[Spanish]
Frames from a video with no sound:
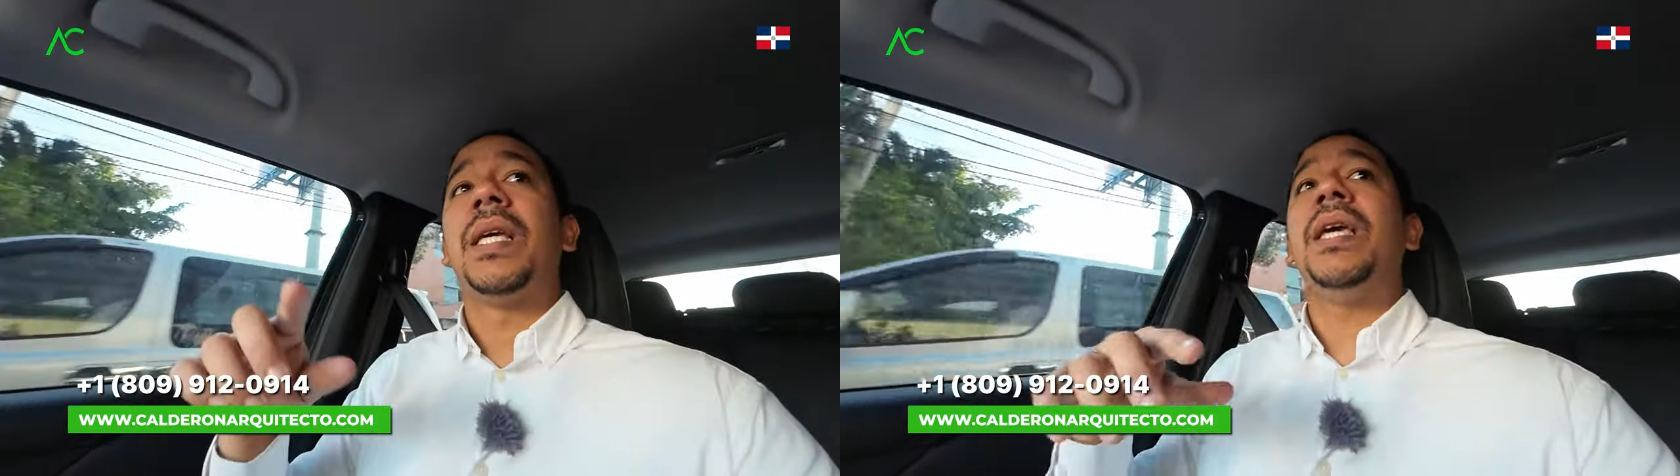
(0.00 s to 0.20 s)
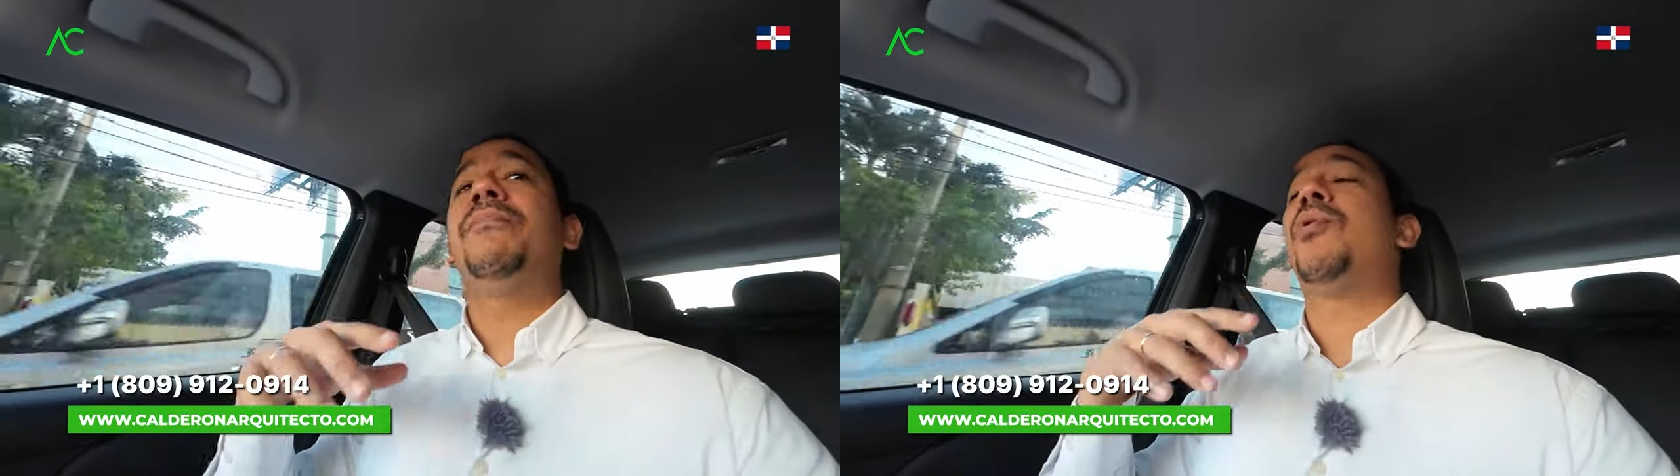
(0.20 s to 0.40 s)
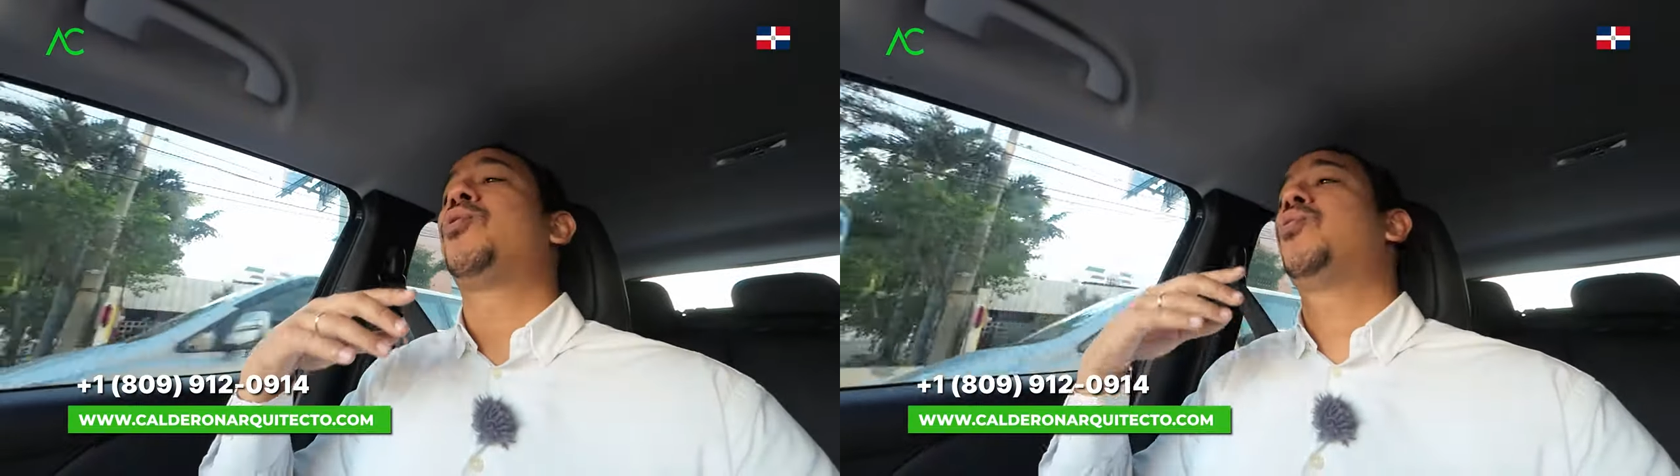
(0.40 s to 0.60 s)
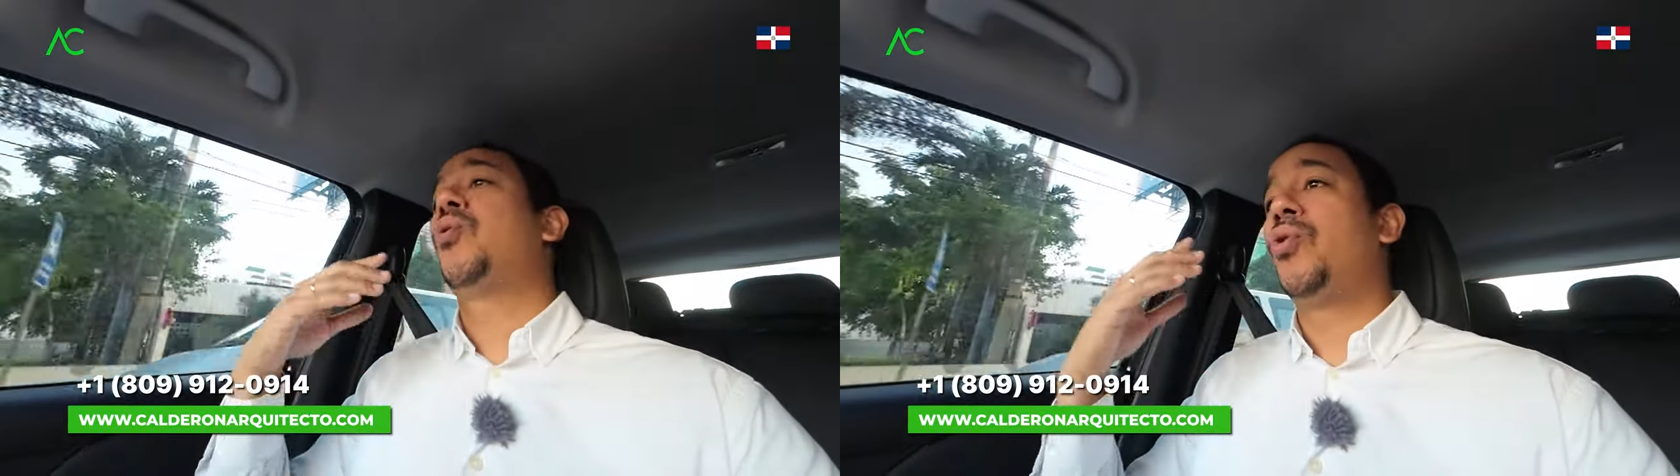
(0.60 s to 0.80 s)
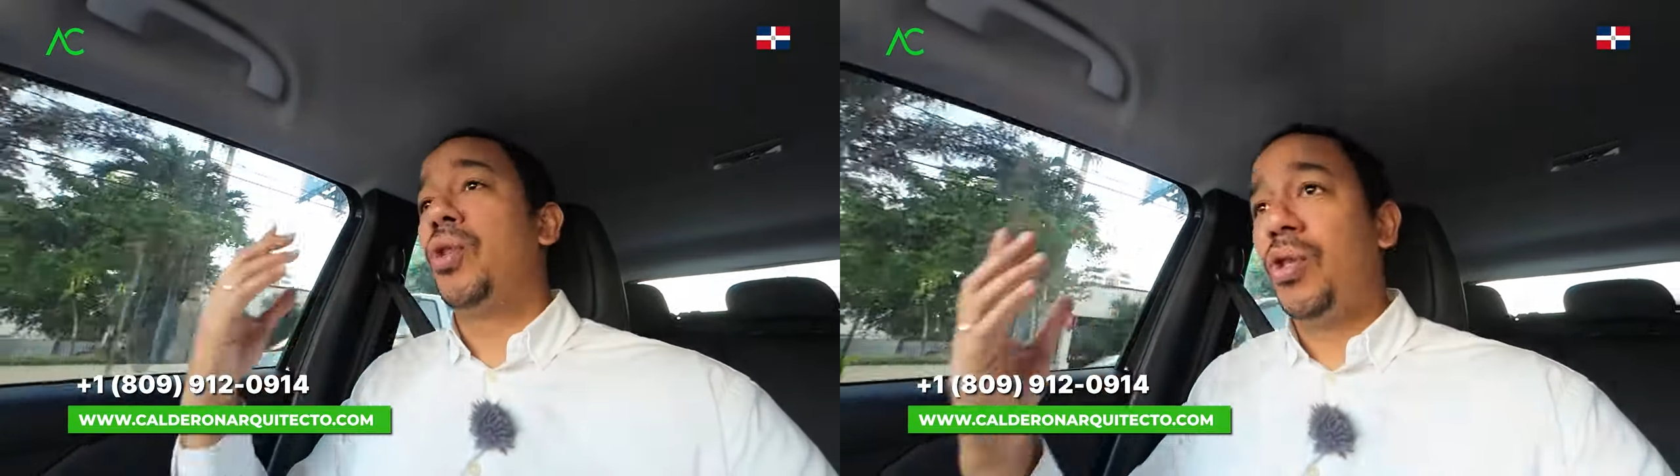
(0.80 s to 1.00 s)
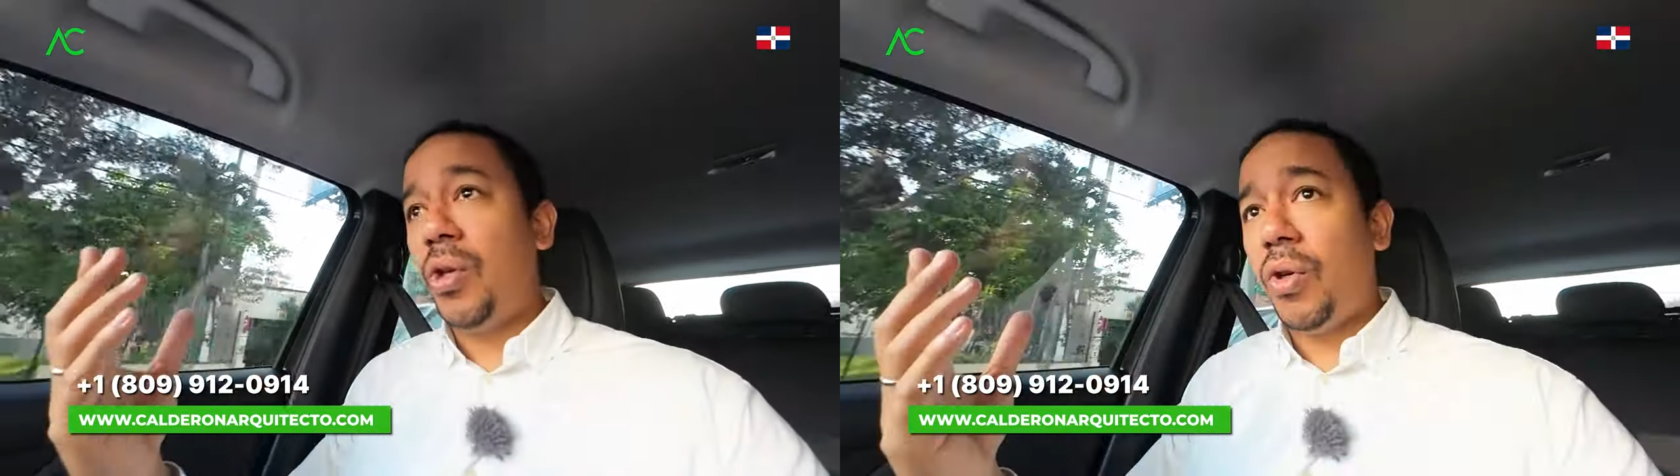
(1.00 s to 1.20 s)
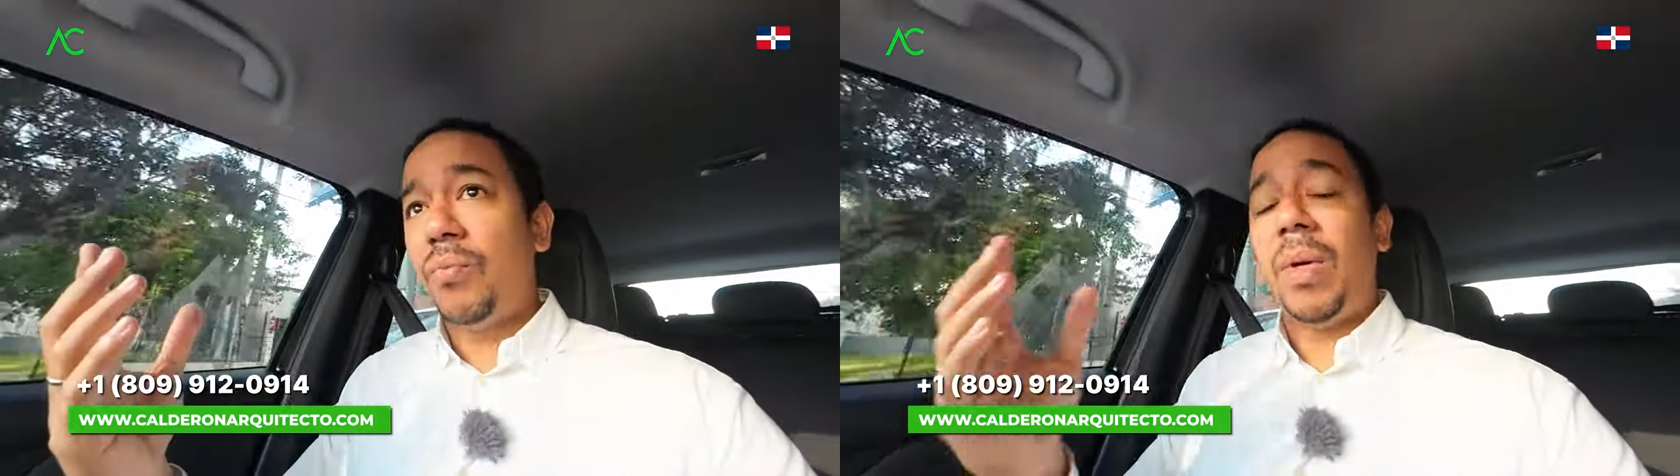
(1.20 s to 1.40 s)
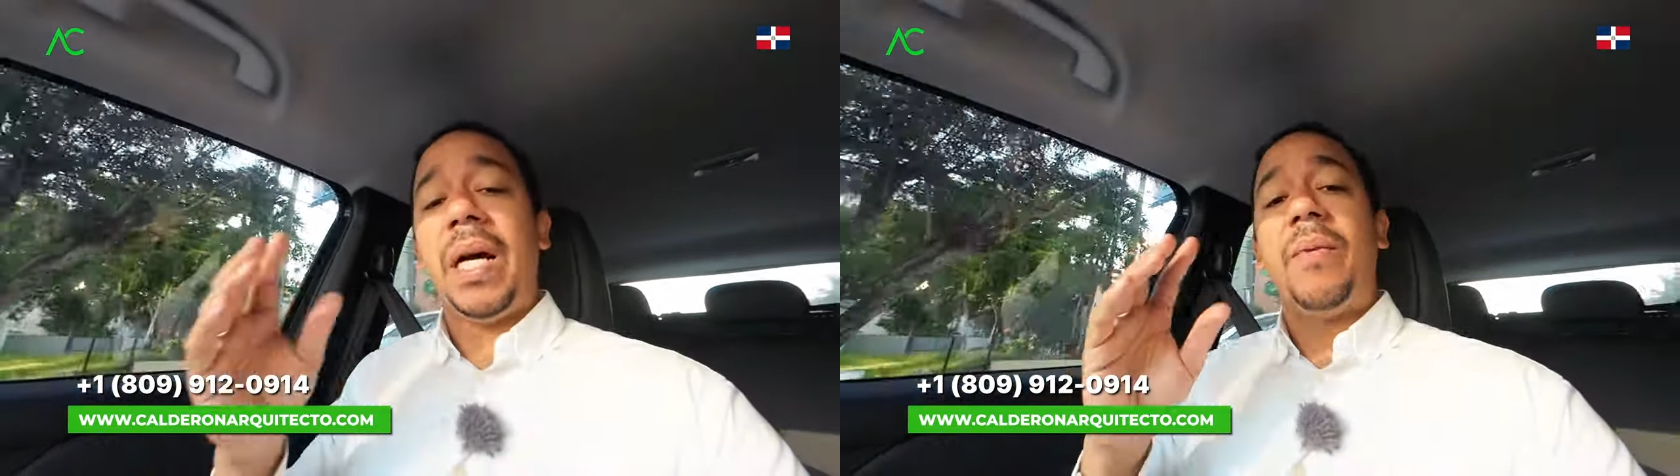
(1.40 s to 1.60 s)
y por su
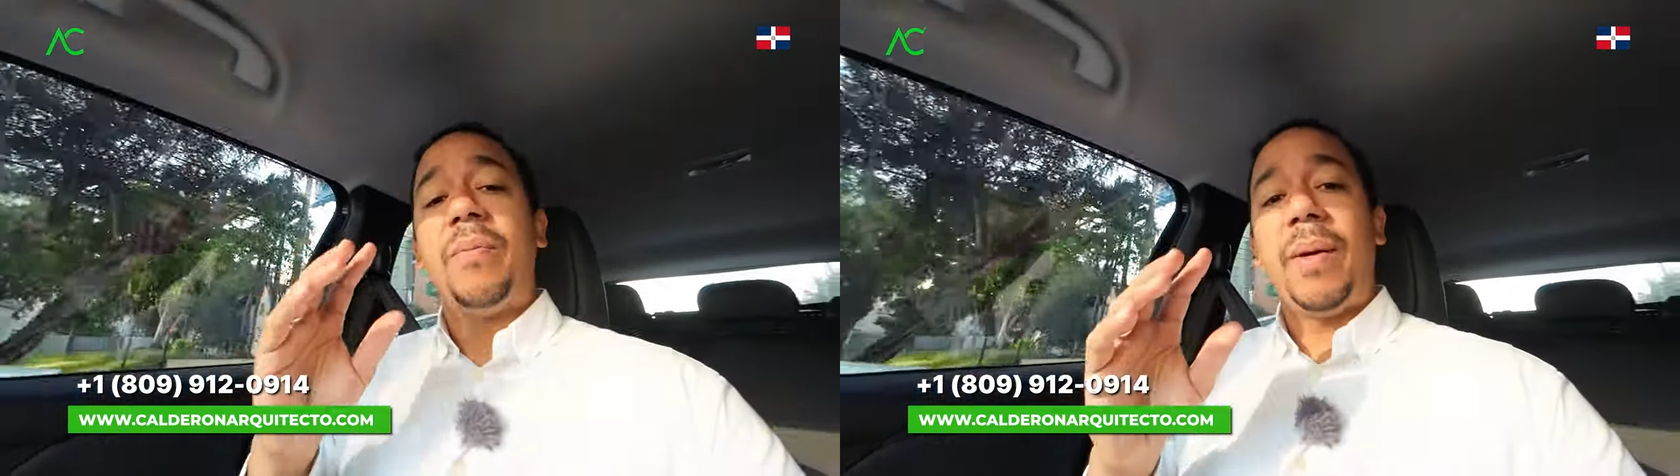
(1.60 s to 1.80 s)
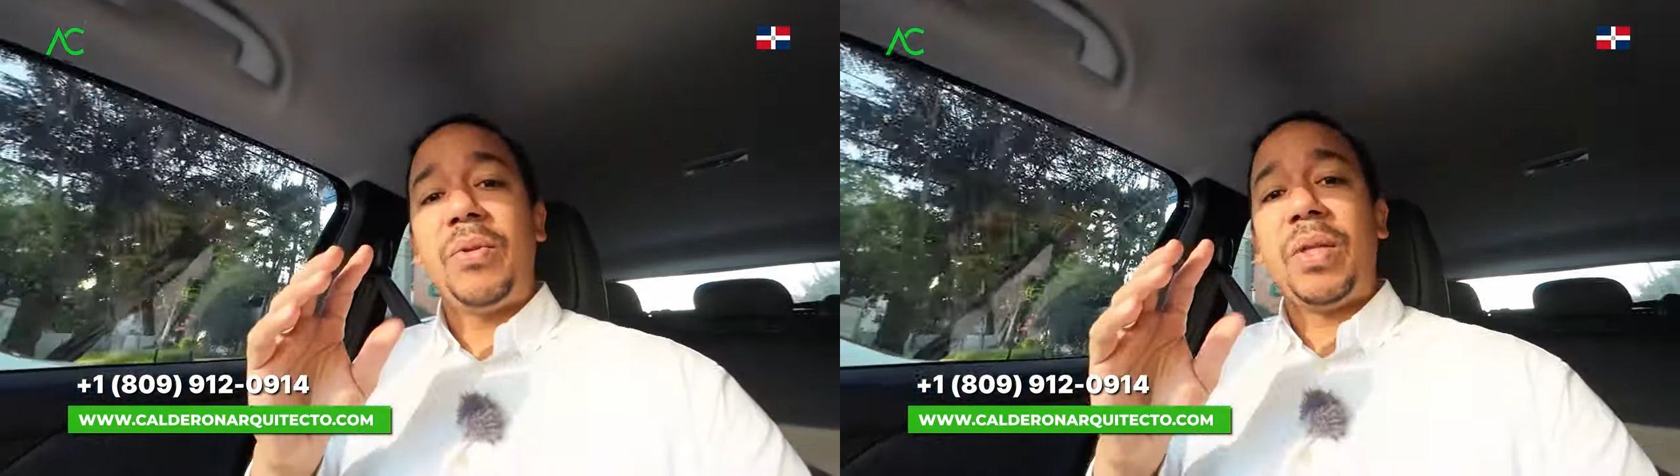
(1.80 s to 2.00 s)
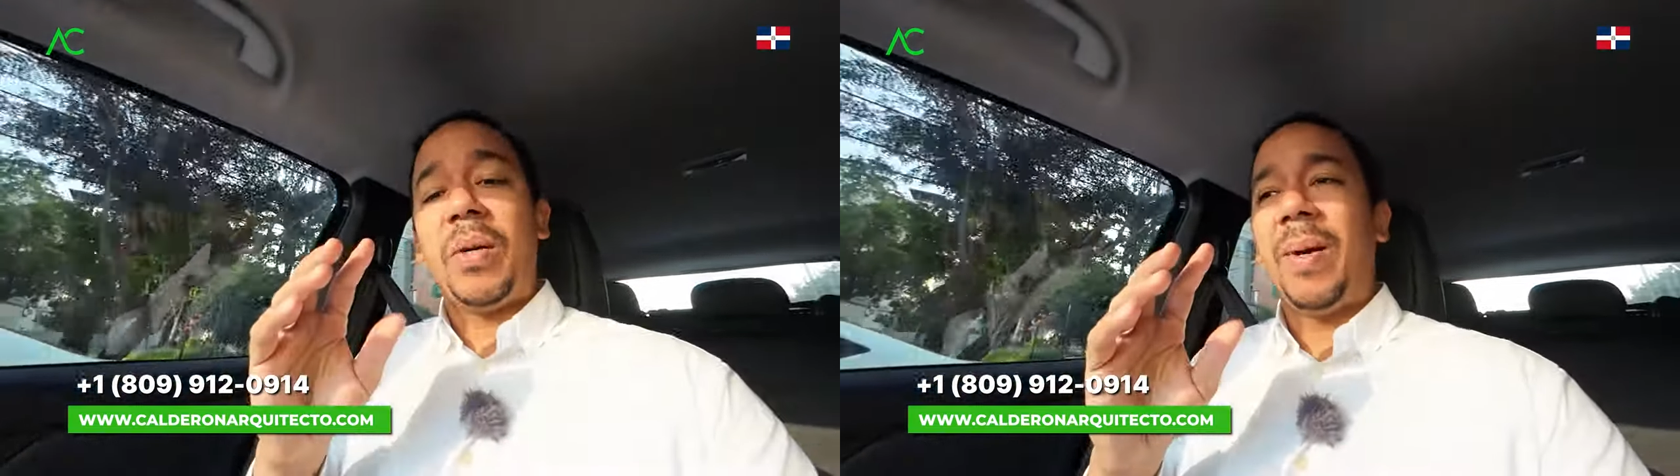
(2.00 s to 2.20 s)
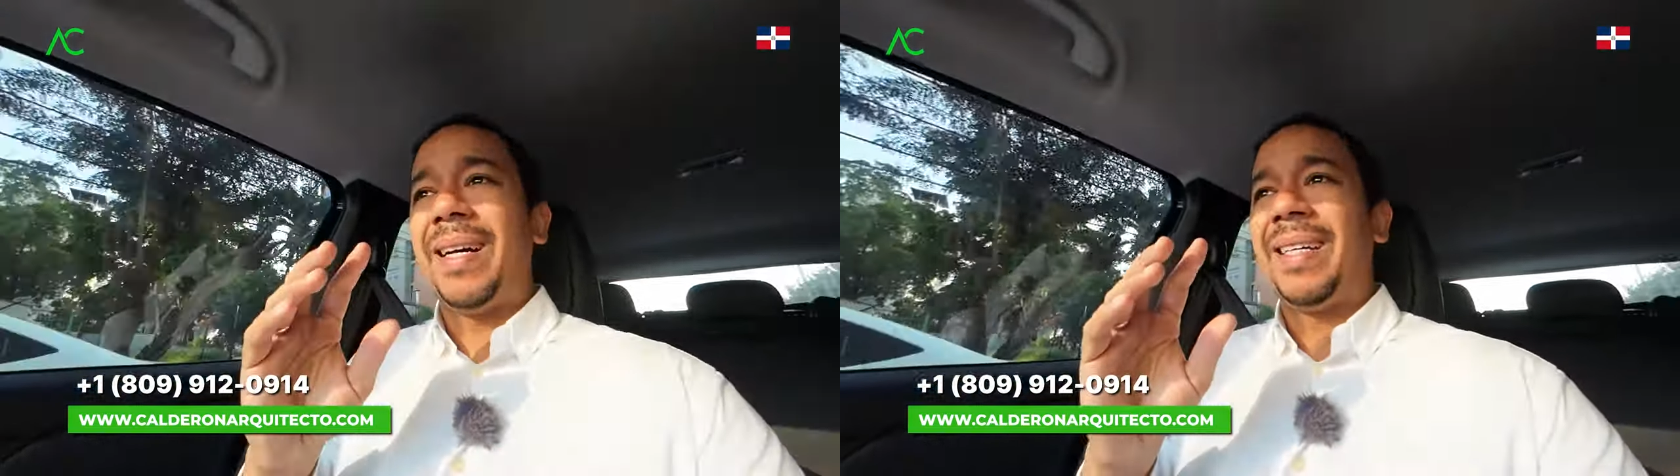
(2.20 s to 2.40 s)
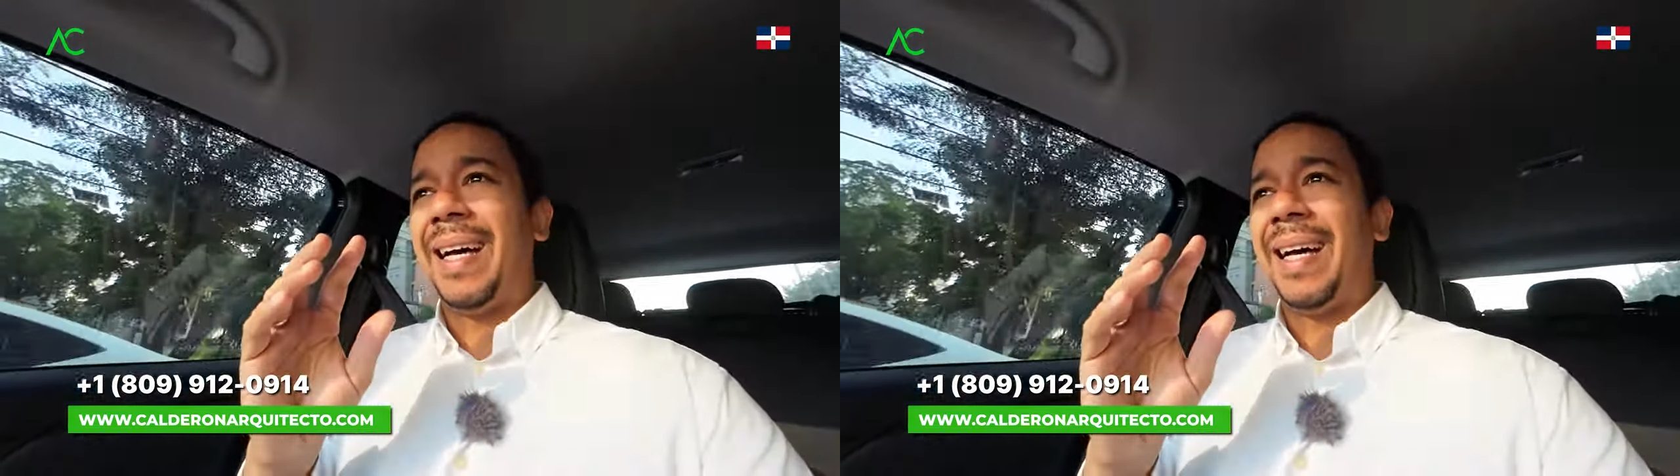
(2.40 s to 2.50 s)
condición van a haber espacios que van